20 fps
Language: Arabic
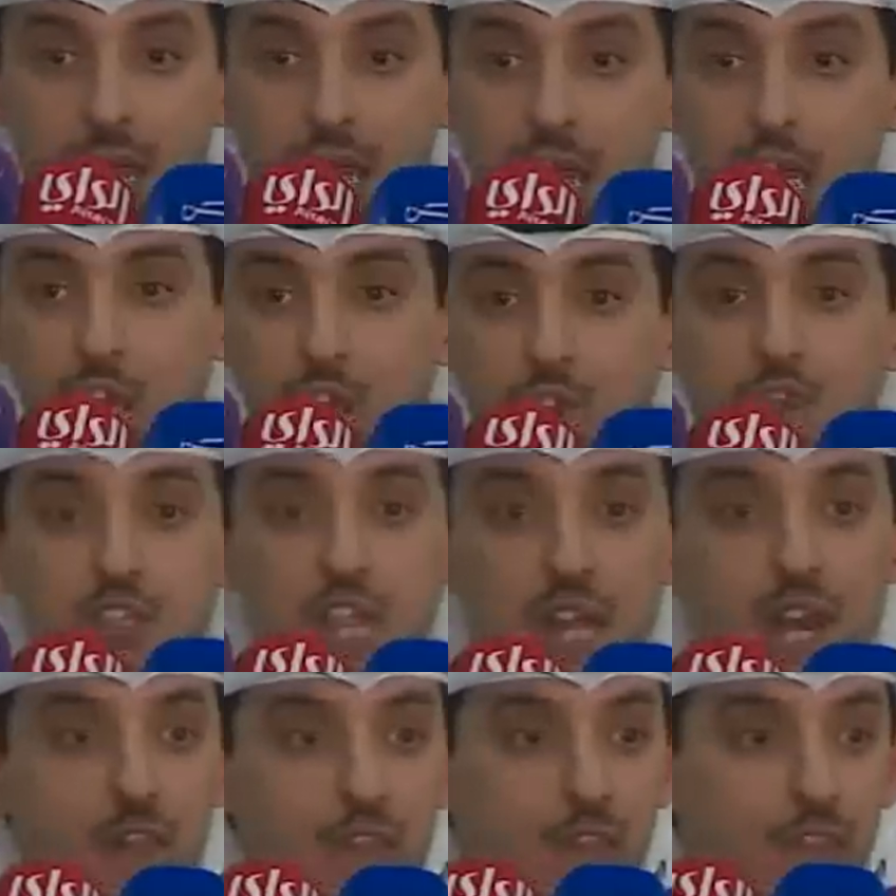اللي
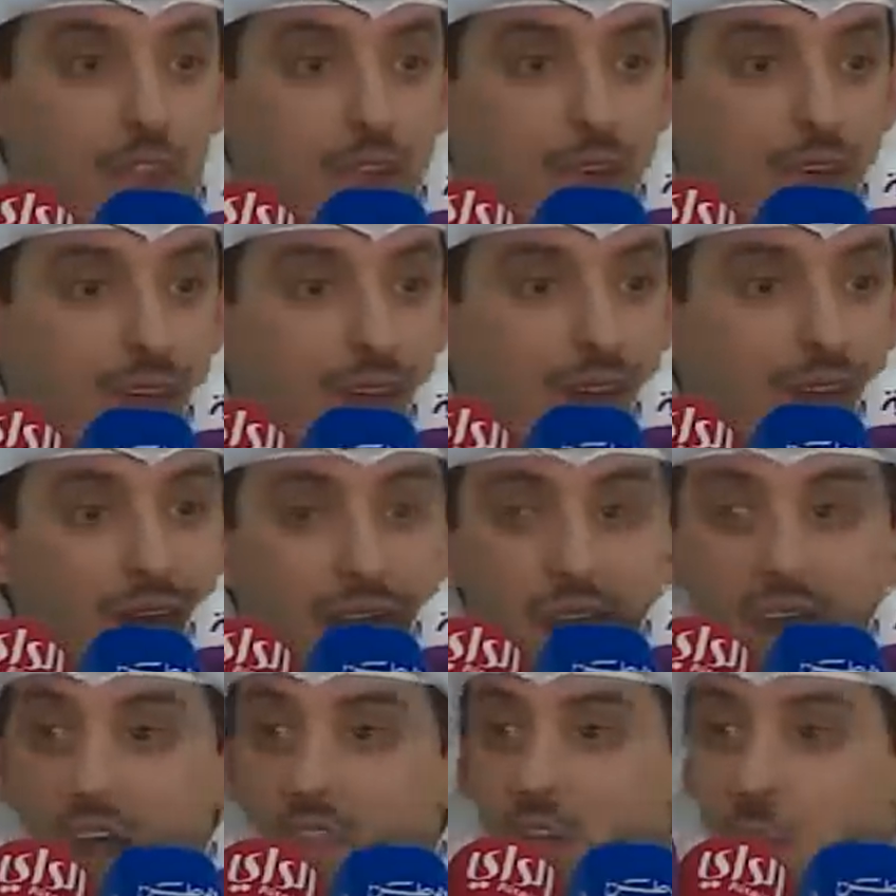يفترض
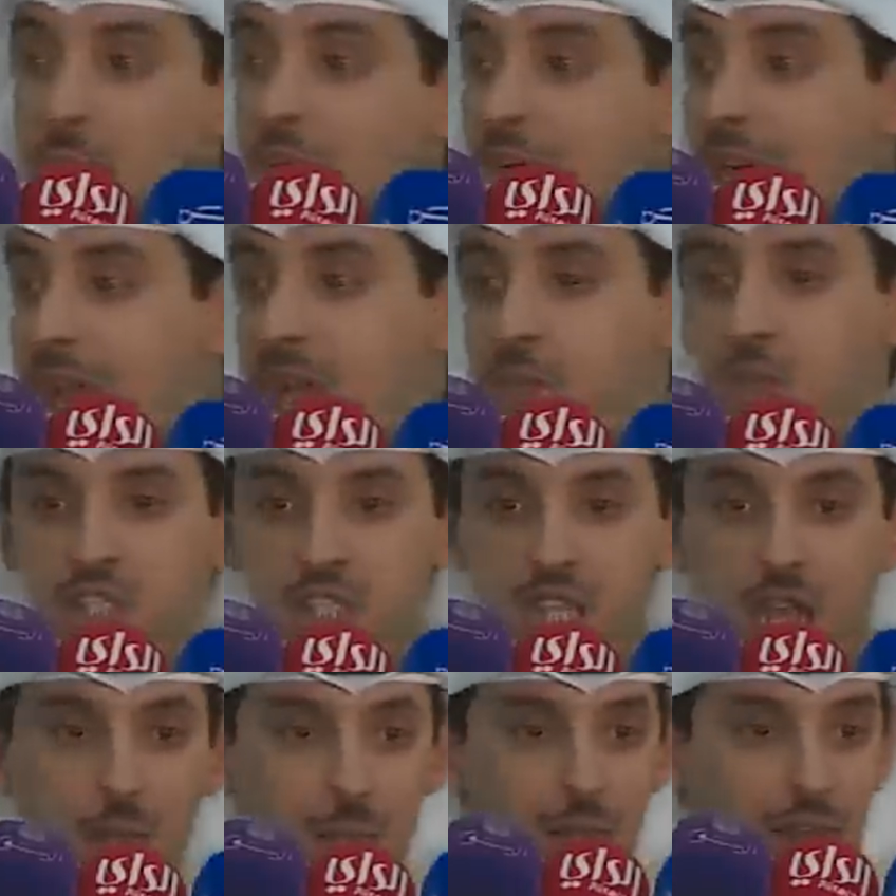انها ضمانه
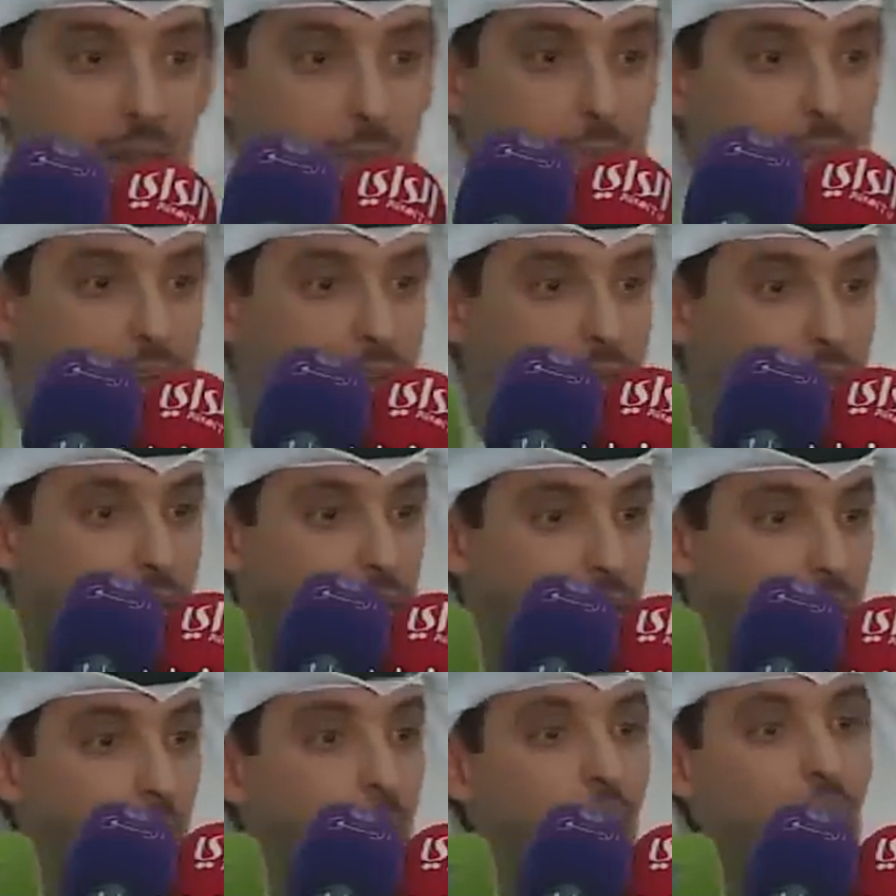لمستقبل
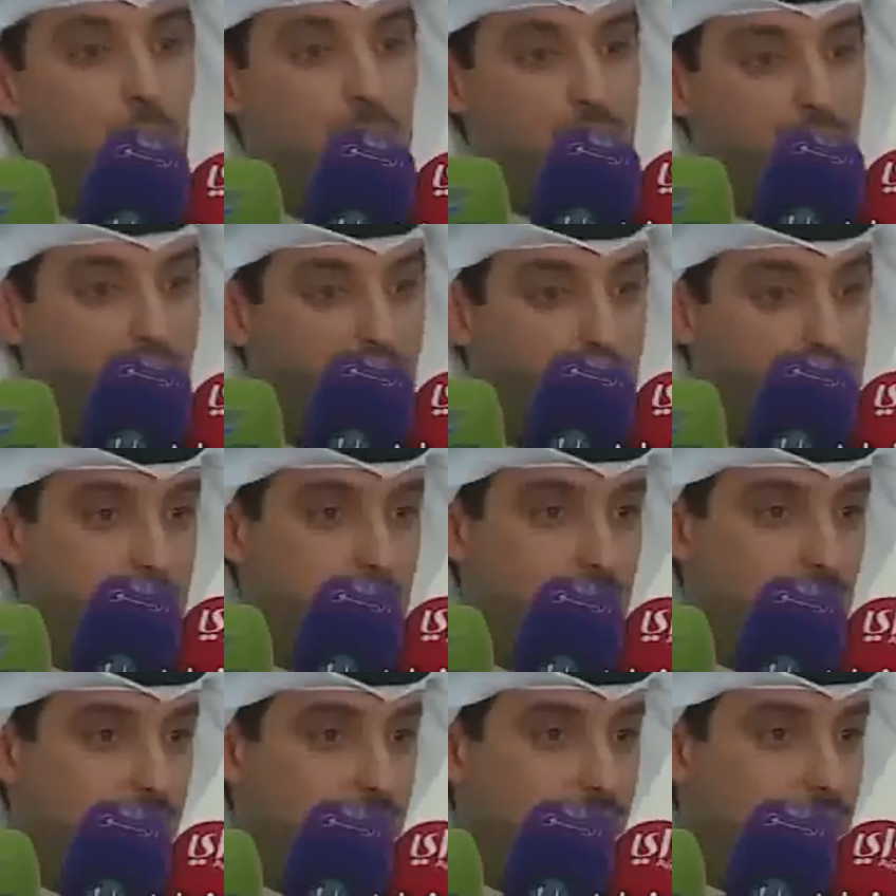ابنائه وابناء
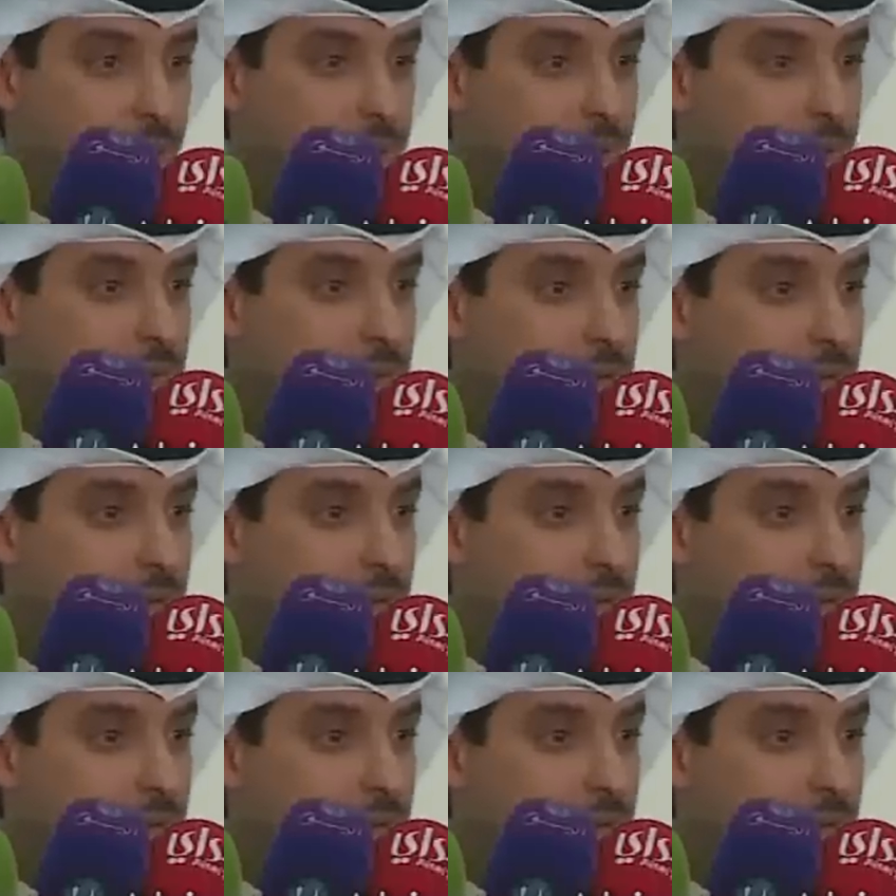ابنائه